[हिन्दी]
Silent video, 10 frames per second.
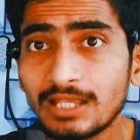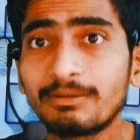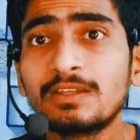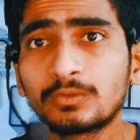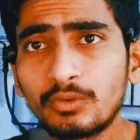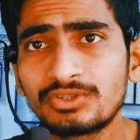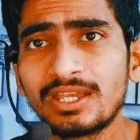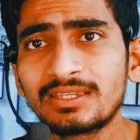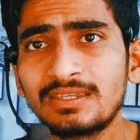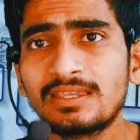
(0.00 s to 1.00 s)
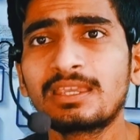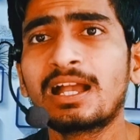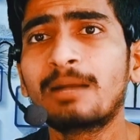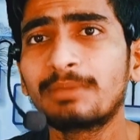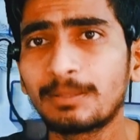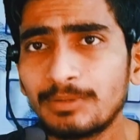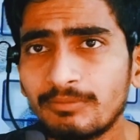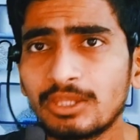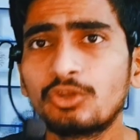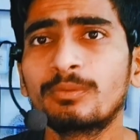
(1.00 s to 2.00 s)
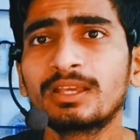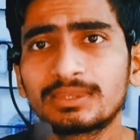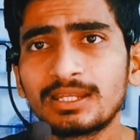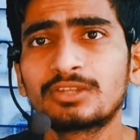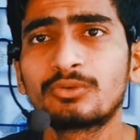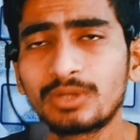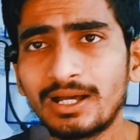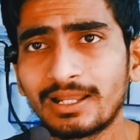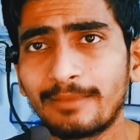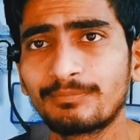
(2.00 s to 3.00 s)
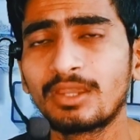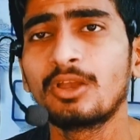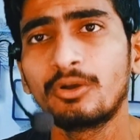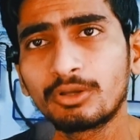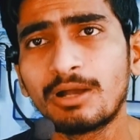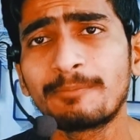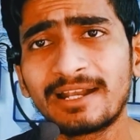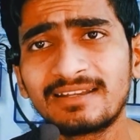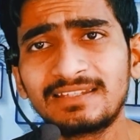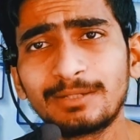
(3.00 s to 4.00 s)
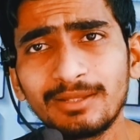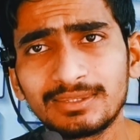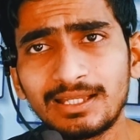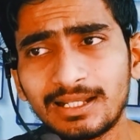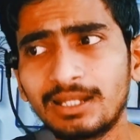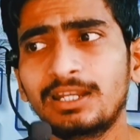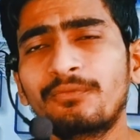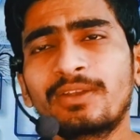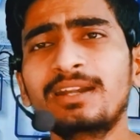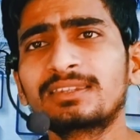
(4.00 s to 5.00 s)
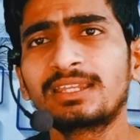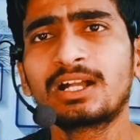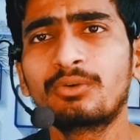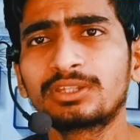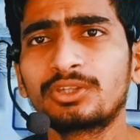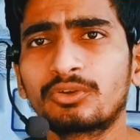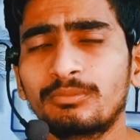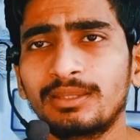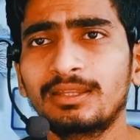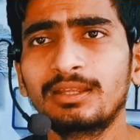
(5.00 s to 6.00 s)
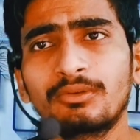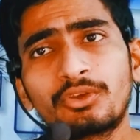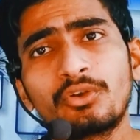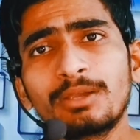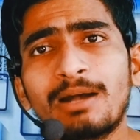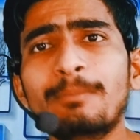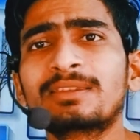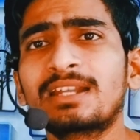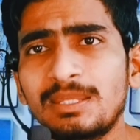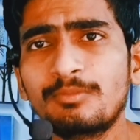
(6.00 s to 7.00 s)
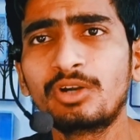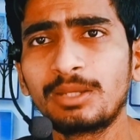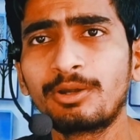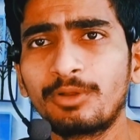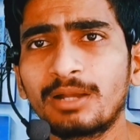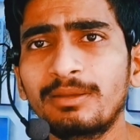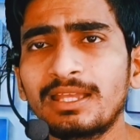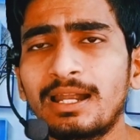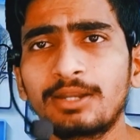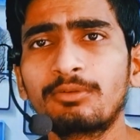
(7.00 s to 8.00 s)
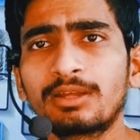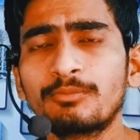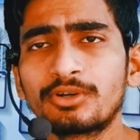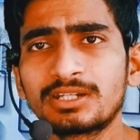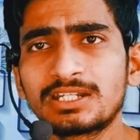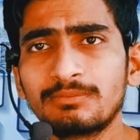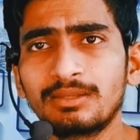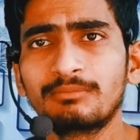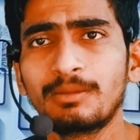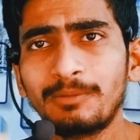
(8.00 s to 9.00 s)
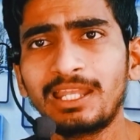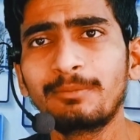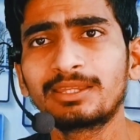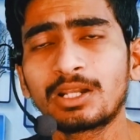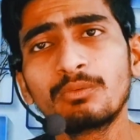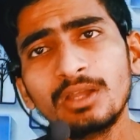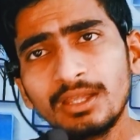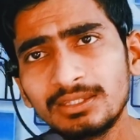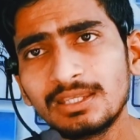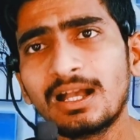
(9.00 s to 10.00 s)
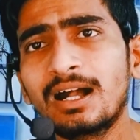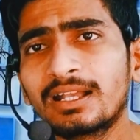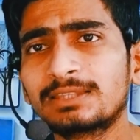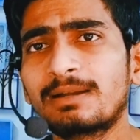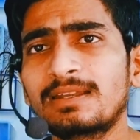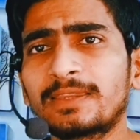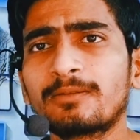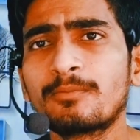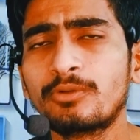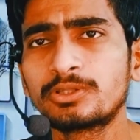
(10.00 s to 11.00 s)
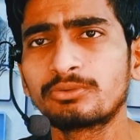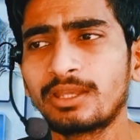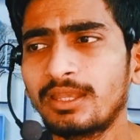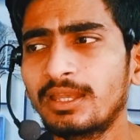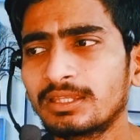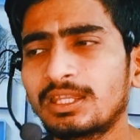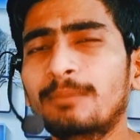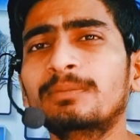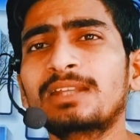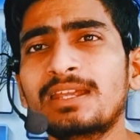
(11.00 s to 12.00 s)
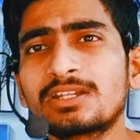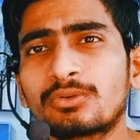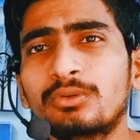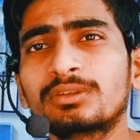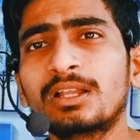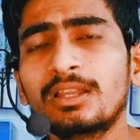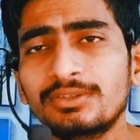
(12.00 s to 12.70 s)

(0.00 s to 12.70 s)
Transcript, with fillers: एक बार स्कोर चेक कीजिए कि हाँ मेरा पीवाई क्यू में कितना स्कोर आ रहा है और वहाँ प्रैक्टिस सेट में कितना आ रहा है डिफरेंट तरीका होता है दोनों में क्योंकि वहाँ बच्चा डिमोटिवेट होएगा भाई आर के मॉक टेस्ट में मैं पहले बता रहा हूँ ये अंकित वाडी सर भी बोल चुके हैं कि हम टेस्ट को